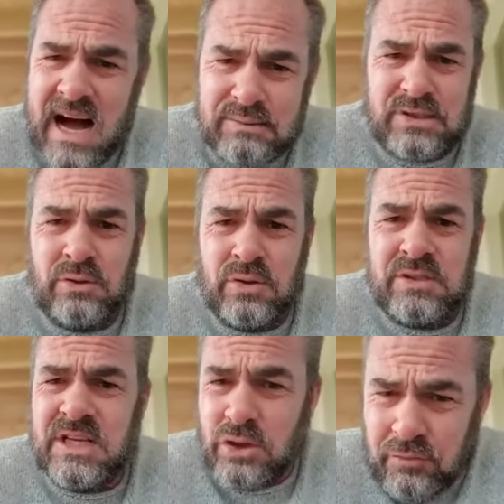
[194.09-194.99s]

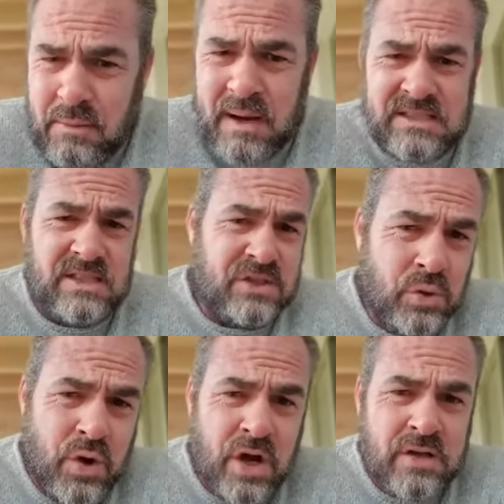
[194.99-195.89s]
Absolut nicht aufgepasst, nicht
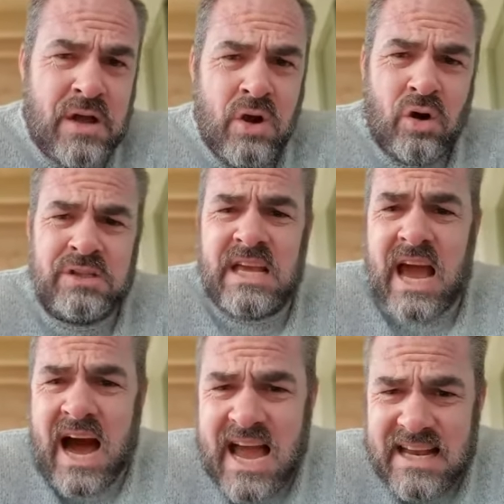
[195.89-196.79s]
zugehört und die
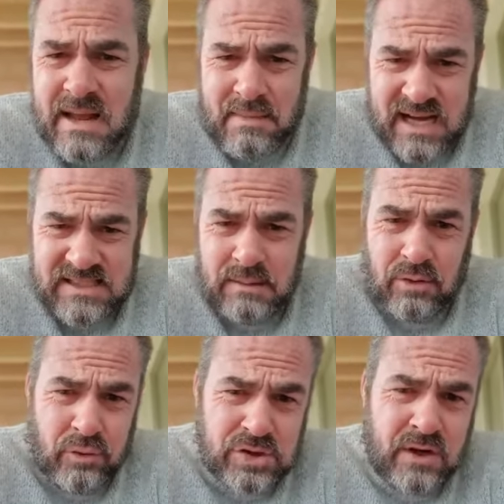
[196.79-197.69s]
eigenen Maßnahmen
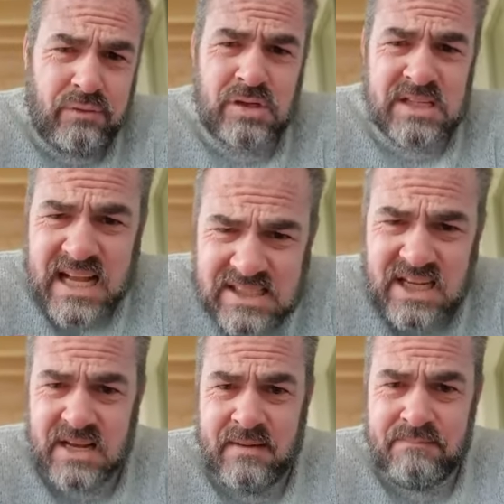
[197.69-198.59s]
und Vorschriften und
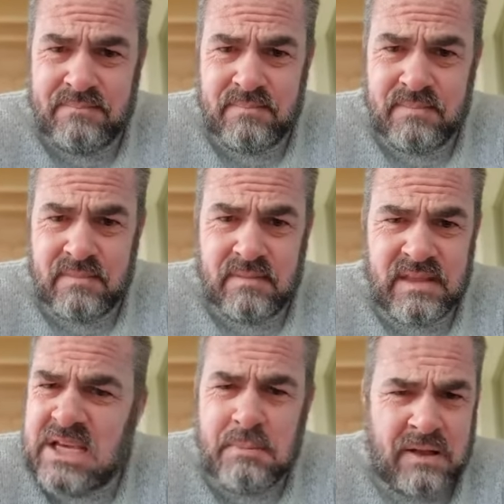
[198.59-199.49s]
Gesetze
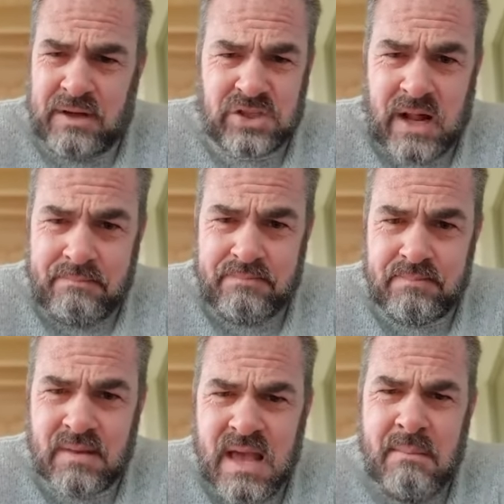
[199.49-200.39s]
nicht mal verstanden.
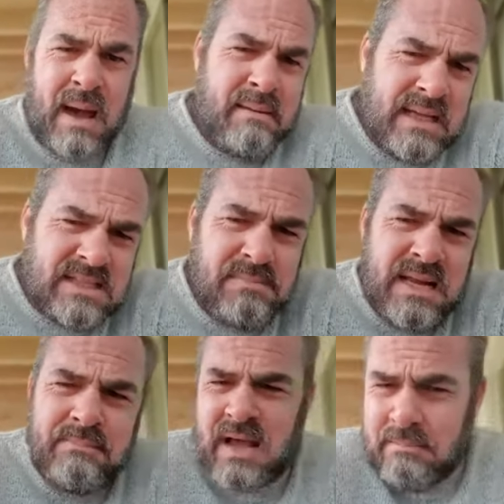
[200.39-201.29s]
Beim nächsten Mal
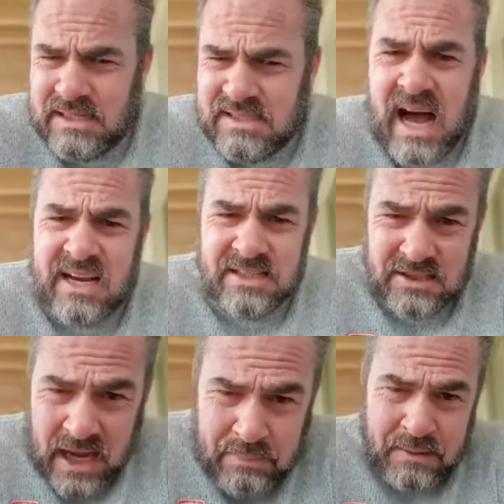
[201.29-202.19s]
nehmt ihr am besten alle die
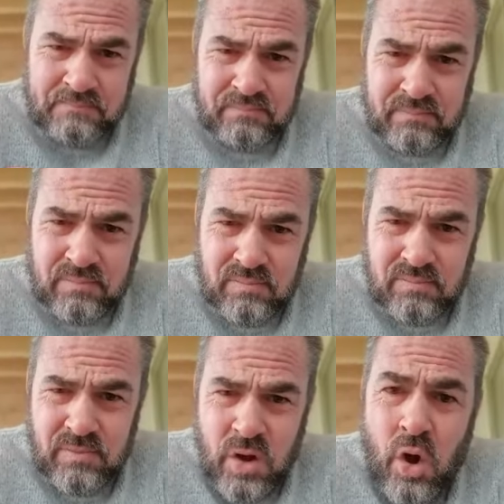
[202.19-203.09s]
Treppe.
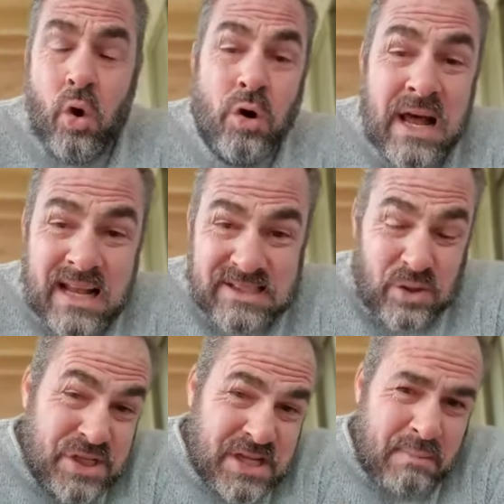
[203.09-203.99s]
Oder lasst
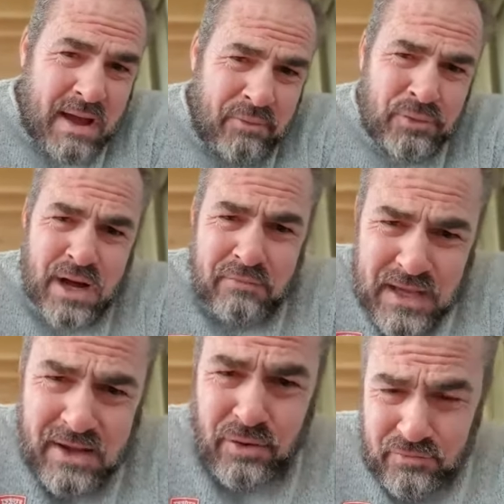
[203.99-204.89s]
euch nicht dabei
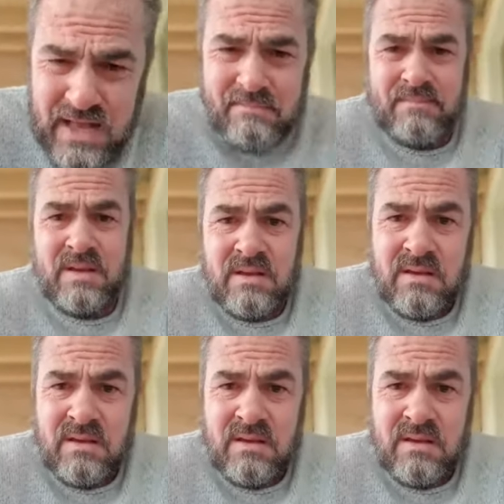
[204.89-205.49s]
fotografieren und filmen.